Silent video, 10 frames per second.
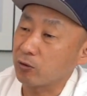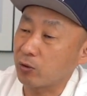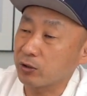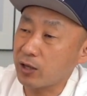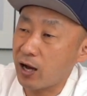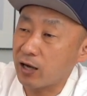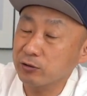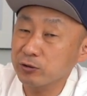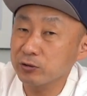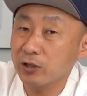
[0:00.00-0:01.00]
これぐらい
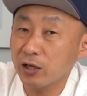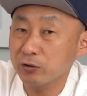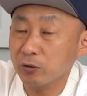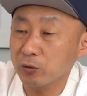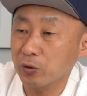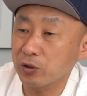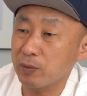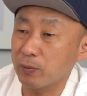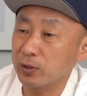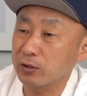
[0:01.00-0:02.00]
歩くぐらいのこの
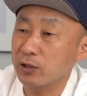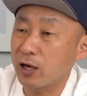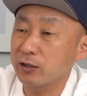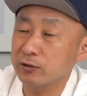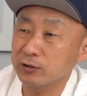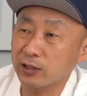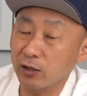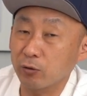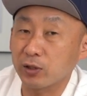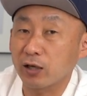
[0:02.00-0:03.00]
今モデルが
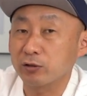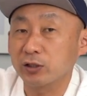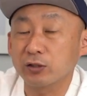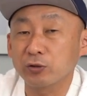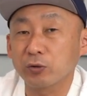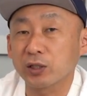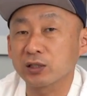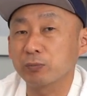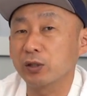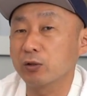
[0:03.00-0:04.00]
前後に歩いてるような
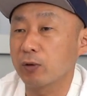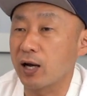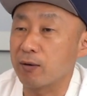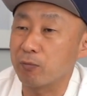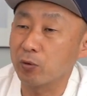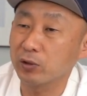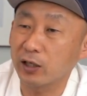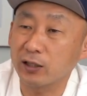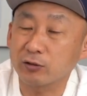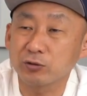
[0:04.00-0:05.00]
スピードは問
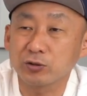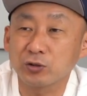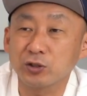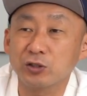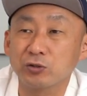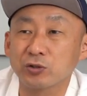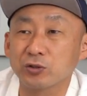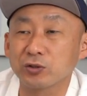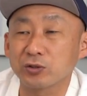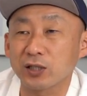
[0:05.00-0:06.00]
題なく追従
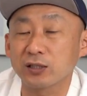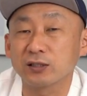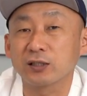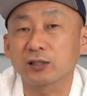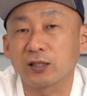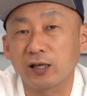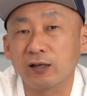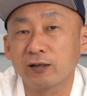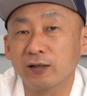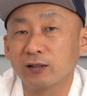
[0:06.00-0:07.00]
する感じですかね。
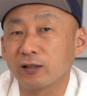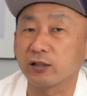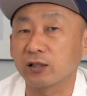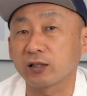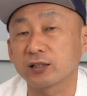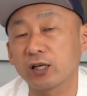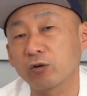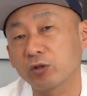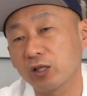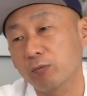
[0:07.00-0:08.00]
だから
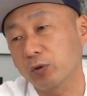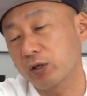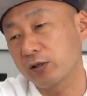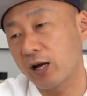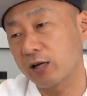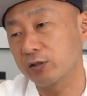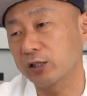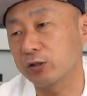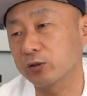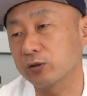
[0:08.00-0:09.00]
前後にモデルが歩い
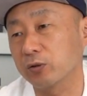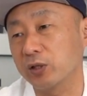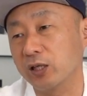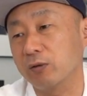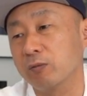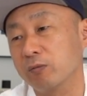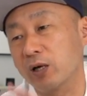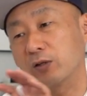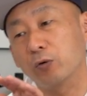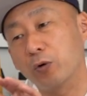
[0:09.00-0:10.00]
てるのに
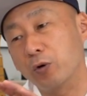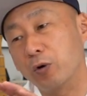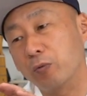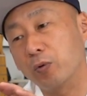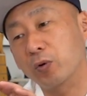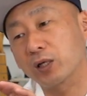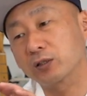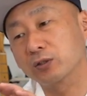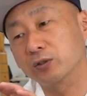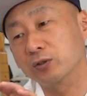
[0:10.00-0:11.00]

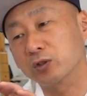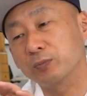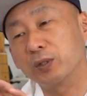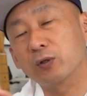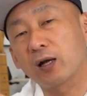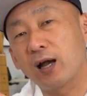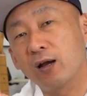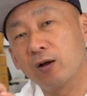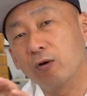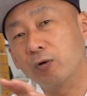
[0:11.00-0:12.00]
フォーカスのスピード
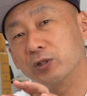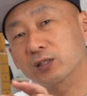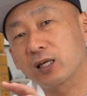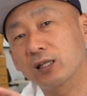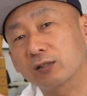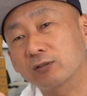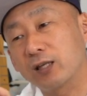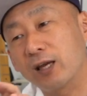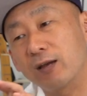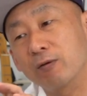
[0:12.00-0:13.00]
が追いつかなく
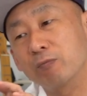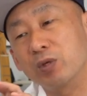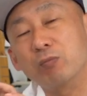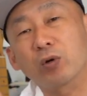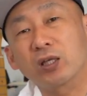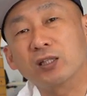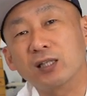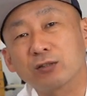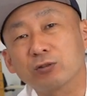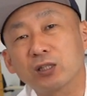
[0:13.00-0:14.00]
てピンボケに
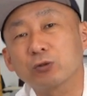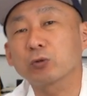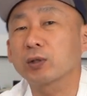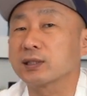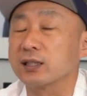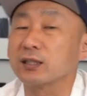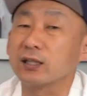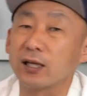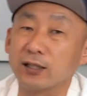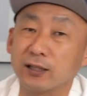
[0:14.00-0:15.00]
なるっていうことは全
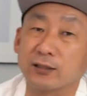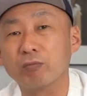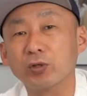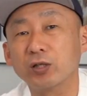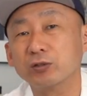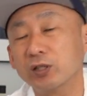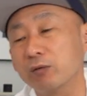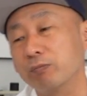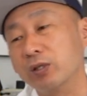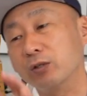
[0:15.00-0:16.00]
然ないです。モデル
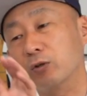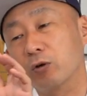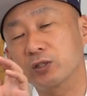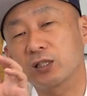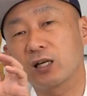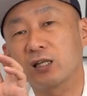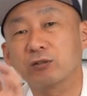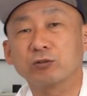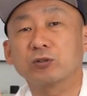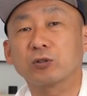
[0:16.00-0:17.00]
にピントをしっかり
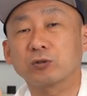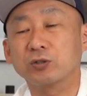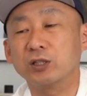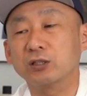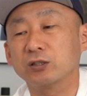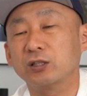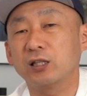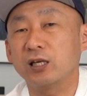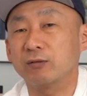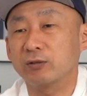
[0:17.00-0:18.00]
クッと食いつい
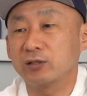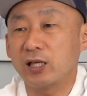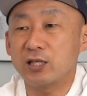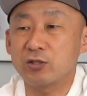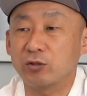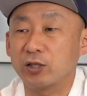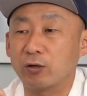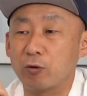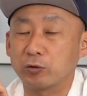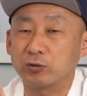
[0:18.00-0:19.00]
て、で一緒に
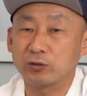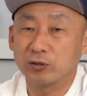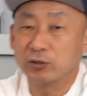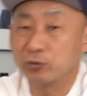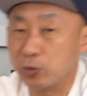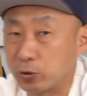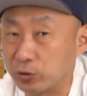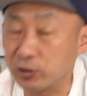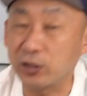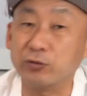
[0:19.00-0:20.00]
こう動
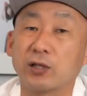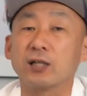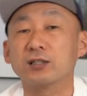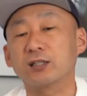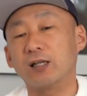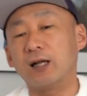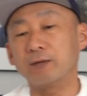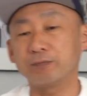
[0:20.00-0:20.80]
くっていう感じかな。